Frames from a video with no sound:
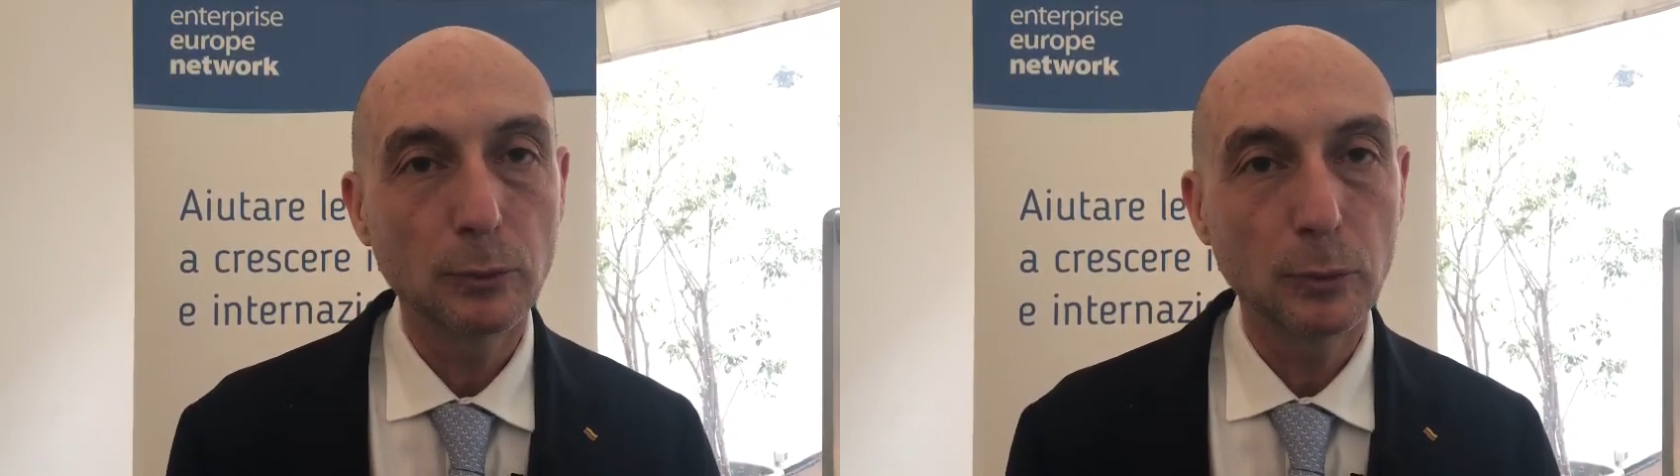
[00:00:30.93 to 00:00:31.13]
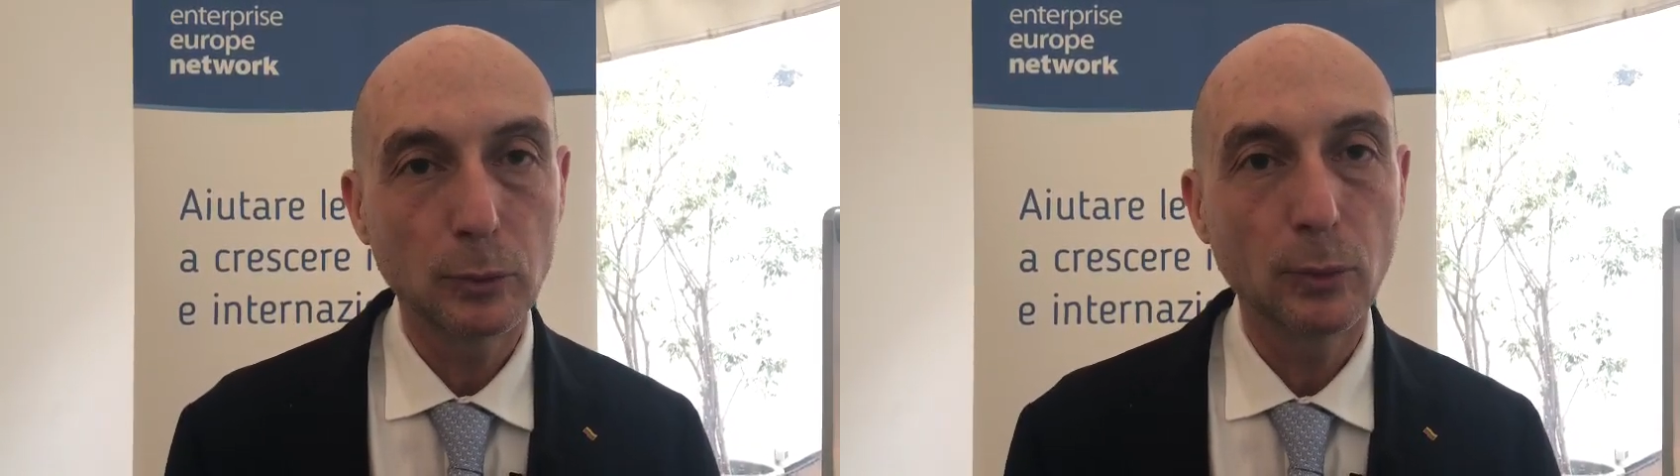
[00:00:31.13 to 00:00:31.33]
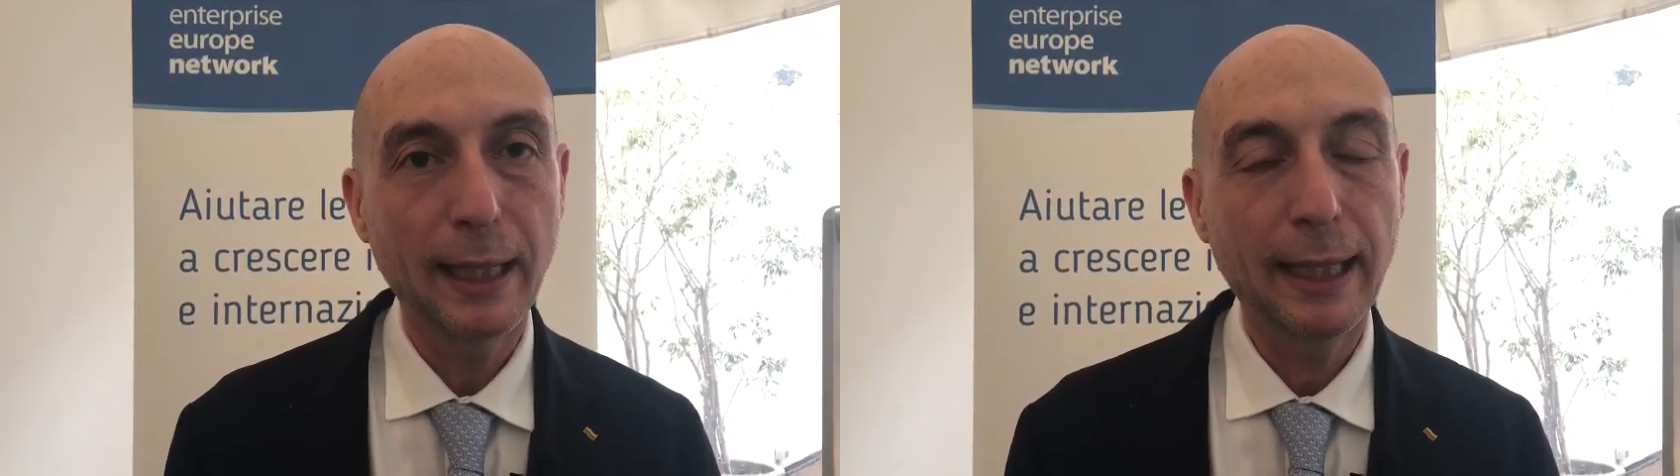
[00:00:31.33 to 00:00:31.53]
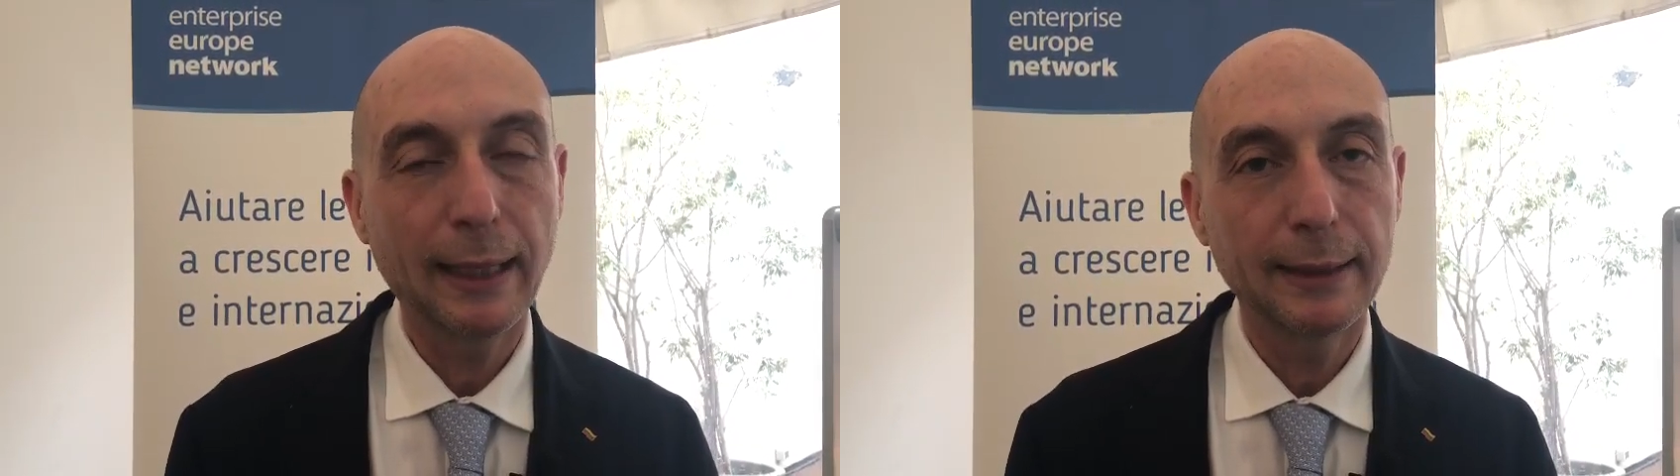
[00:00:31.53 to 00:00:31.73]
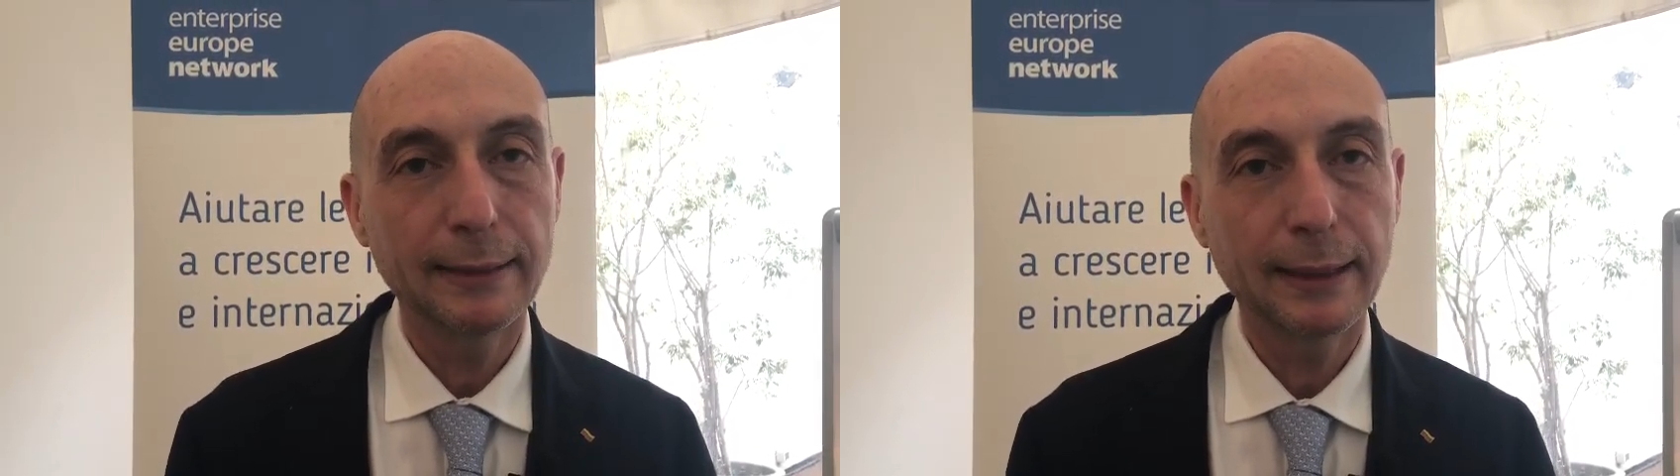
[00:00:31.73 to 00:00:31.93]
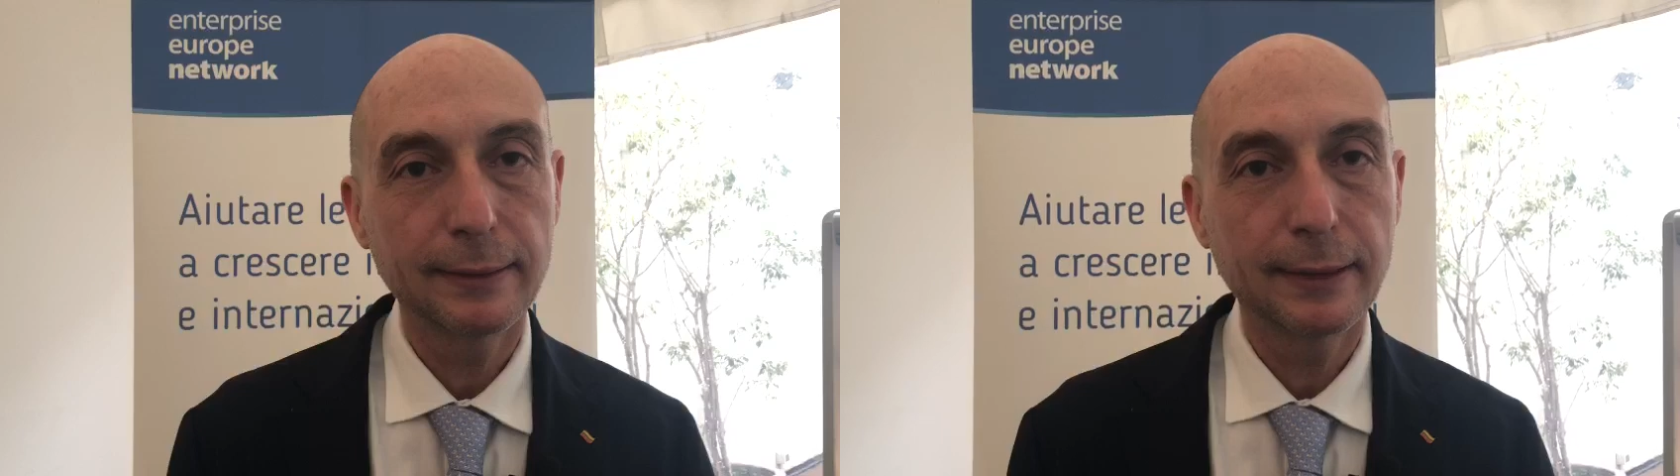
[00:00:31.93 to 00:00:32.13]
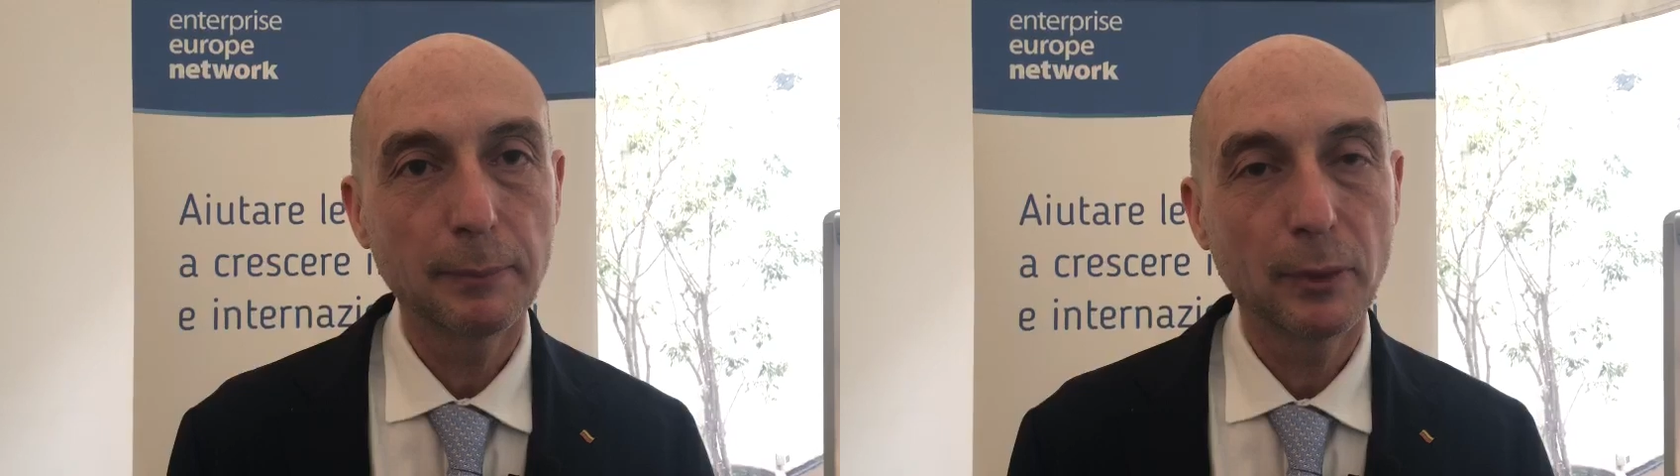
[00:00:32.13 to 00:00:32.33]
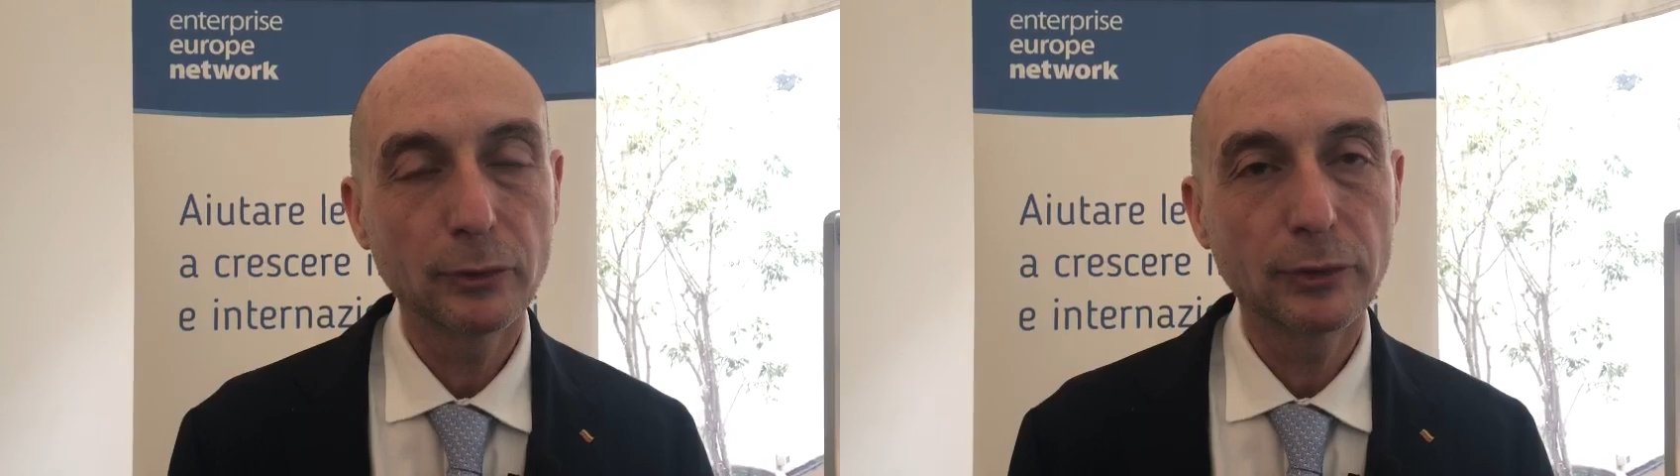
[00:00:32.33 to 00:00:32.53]
culturale, tante
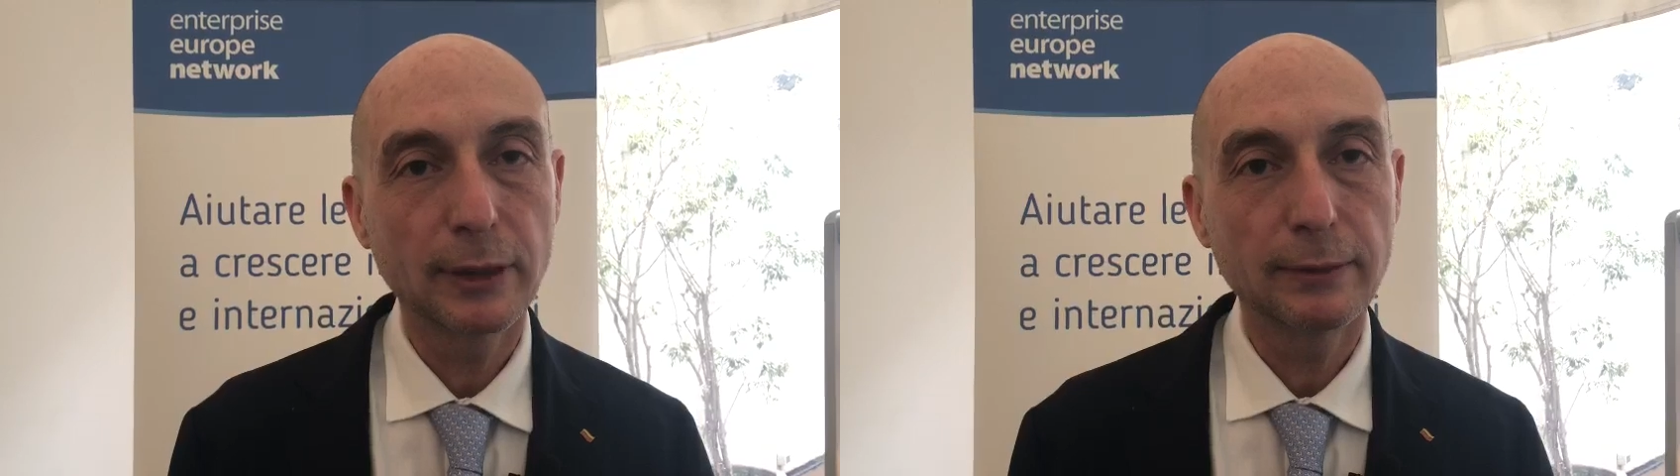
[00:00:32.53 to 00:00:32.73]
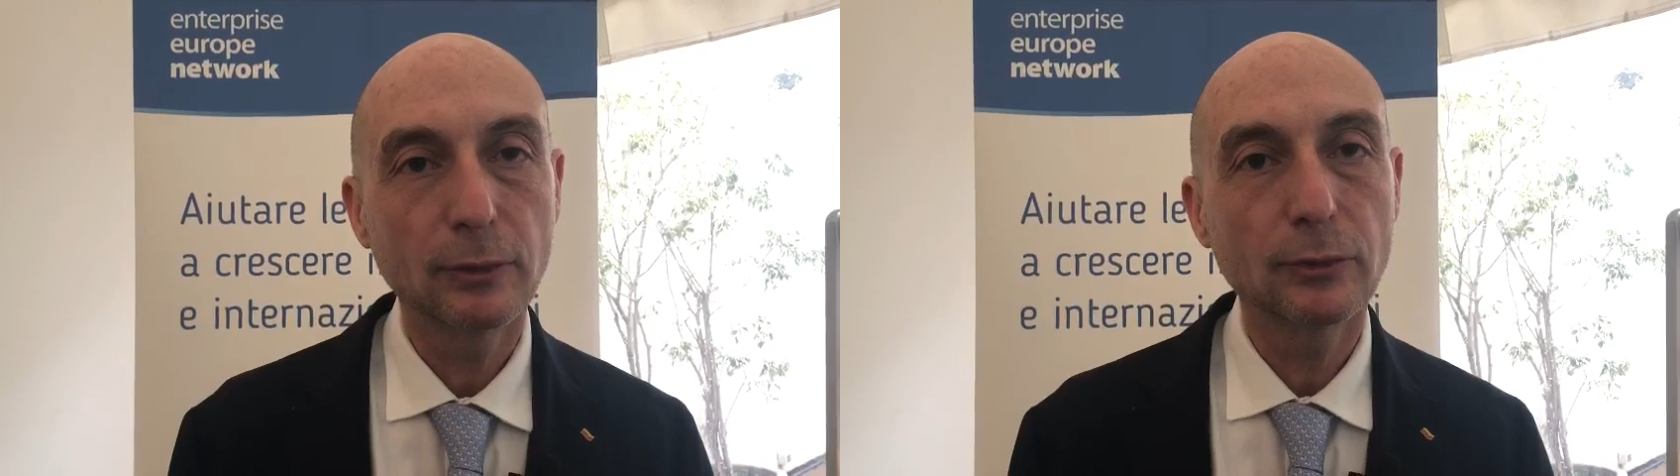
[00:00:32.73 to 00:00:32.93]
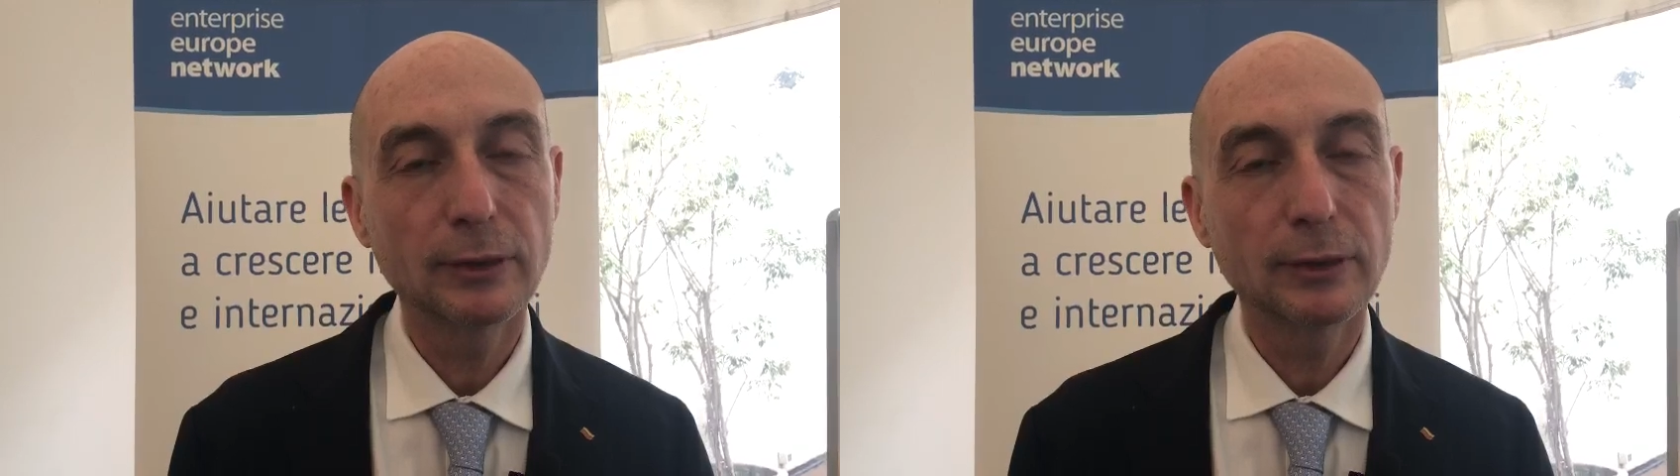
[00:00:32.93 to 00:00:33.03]
mostre sono